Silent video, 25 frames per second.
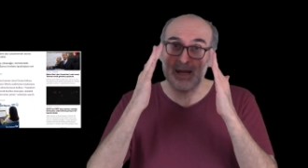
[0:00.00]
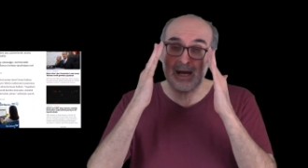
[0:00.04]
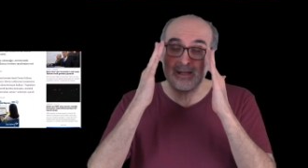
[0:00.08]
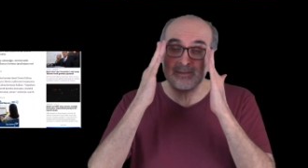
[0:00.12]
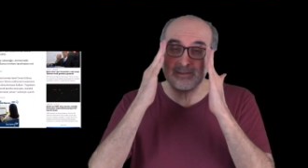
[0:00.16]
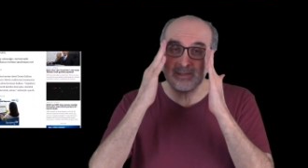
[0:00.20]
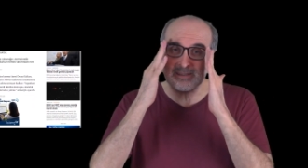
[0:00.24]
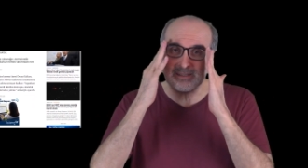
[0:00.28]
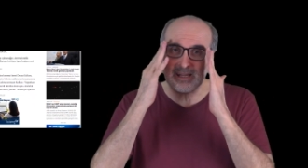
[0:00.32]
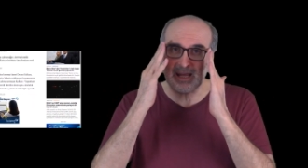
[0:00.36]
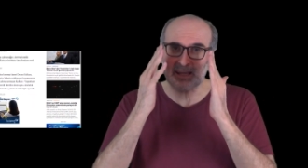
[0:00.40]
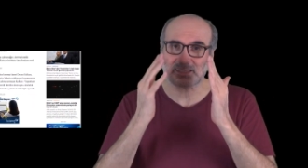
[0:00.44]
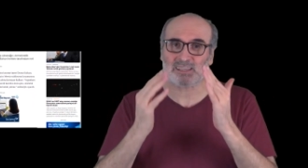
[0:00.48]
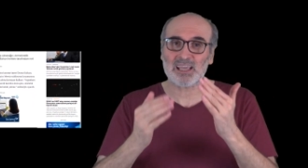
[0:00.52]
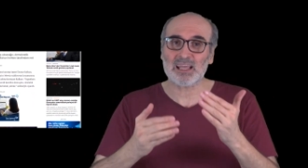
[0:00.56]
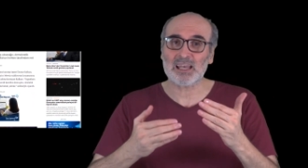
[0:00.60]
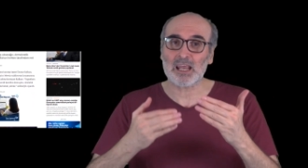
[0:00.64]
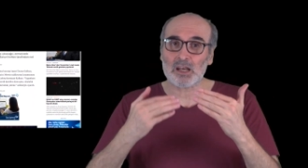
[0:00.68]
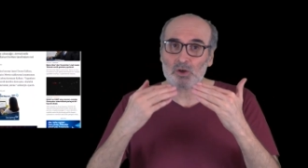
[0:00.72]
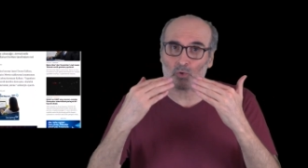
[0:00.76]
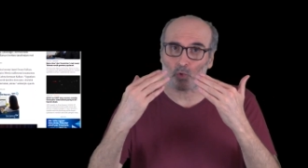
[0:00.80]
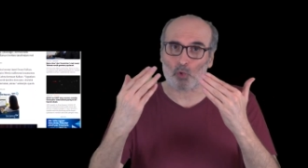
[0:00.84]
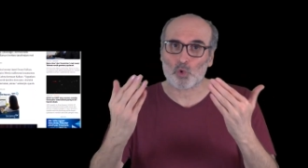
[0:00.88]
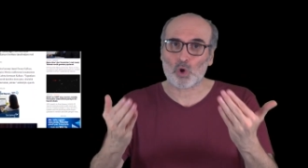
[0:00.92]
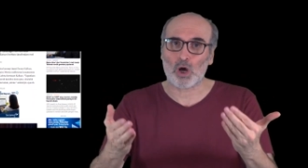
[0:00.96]
Kandil'den
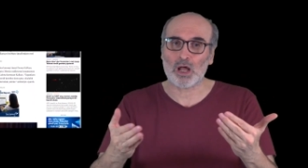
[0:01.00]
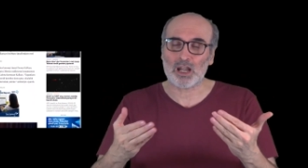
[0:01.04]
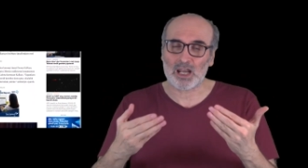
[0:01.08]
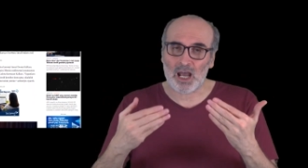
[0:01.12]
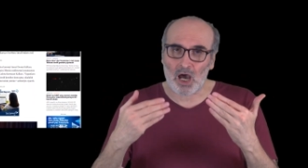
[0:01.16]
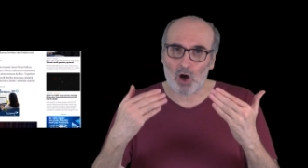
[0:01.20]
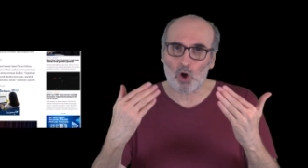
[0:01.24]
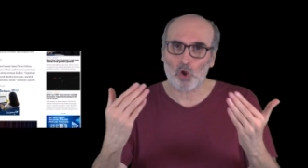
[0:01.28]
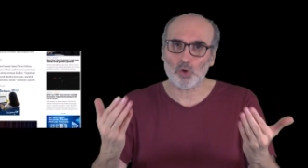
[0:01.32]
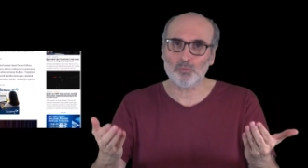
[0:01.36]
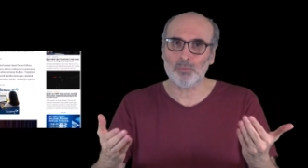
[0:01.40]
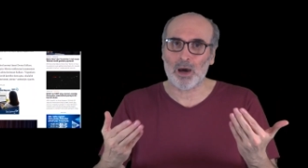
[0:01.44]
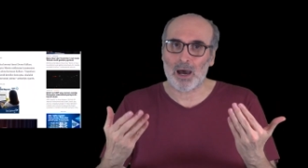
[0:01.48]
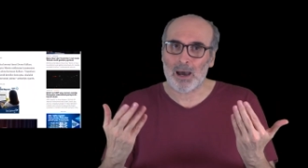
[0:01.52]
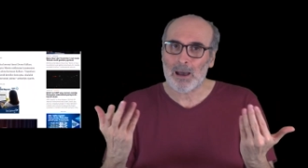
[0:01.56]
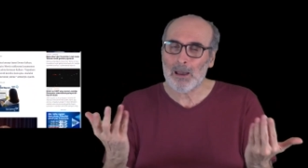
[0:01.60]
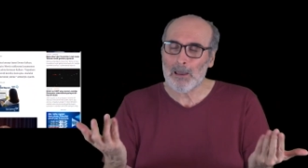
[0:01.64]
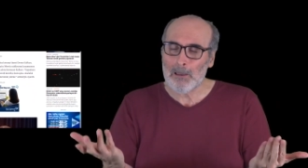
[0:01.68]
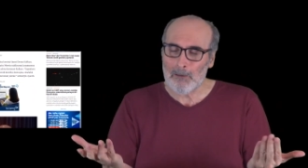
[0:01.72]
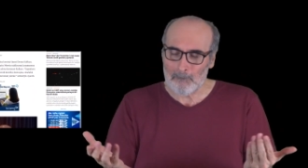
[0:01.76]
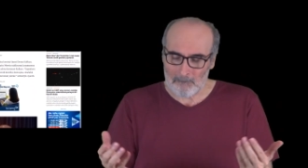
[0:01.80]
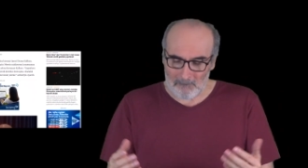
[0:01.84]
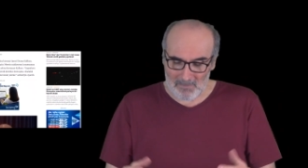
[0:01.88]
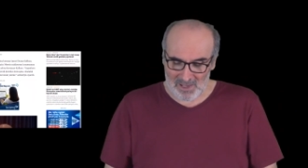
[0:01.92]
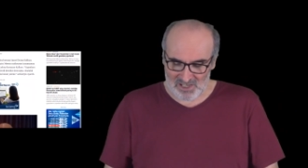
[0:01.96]
gelen ukala olma
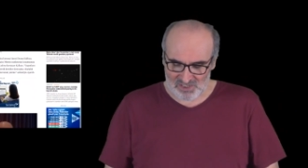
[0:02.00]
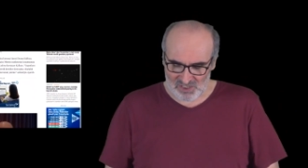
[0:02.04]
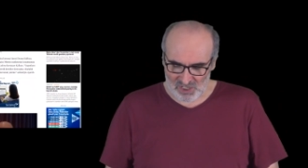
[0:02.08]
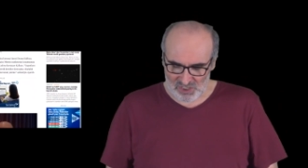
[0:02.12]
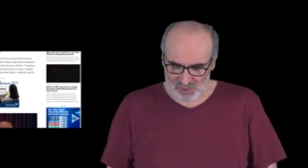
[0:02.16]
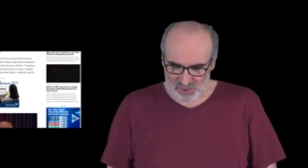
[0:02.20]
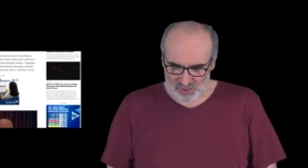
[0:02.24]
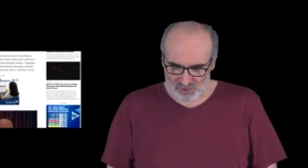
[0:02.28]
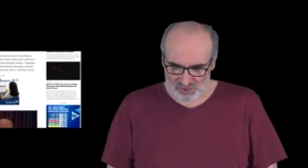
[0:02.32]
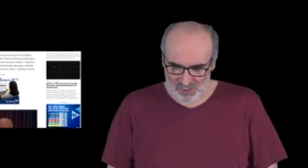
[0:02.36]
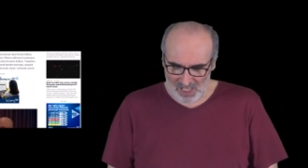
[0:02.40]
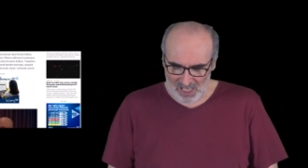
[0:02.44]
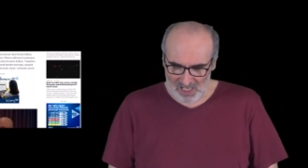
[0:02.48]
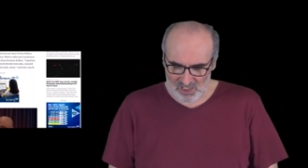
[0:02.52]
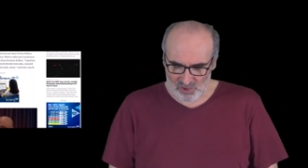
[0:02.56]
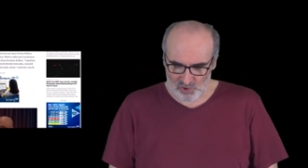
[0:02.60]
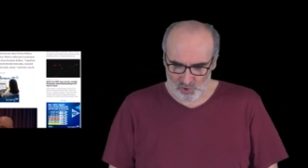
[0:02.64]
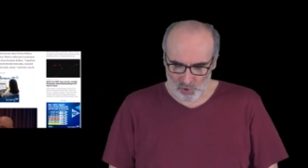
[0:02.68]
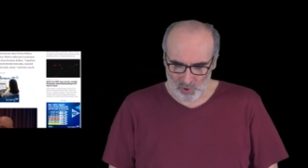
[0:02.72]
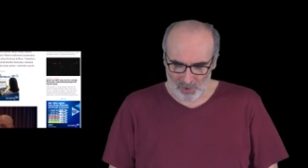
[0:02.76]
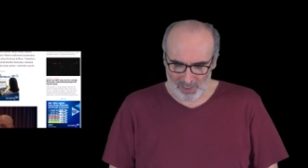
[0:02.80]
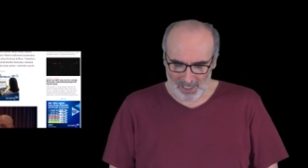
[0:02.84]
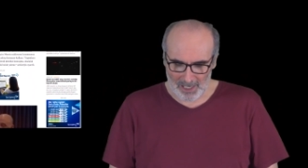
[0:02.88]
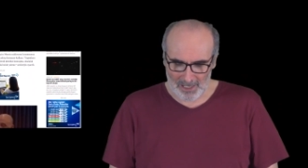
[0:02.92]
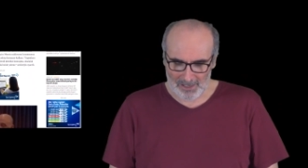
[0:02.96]
mesajından
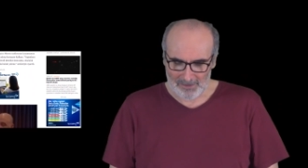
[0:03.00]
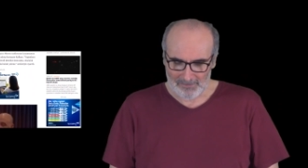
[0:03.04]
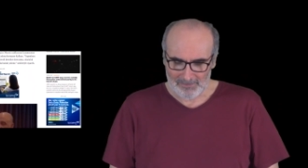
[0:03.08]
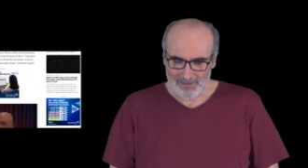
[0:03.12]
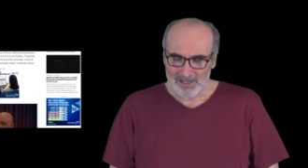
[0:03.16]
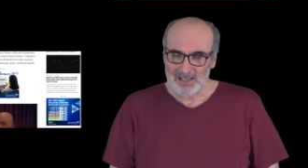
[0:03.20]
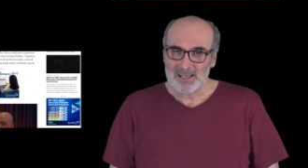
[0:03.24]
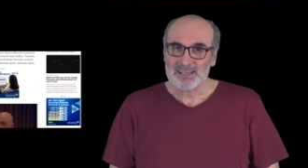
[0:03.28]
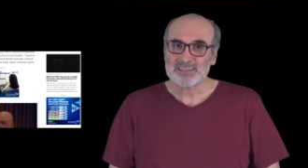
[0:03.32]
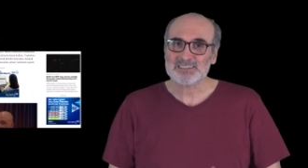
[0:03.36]
sonra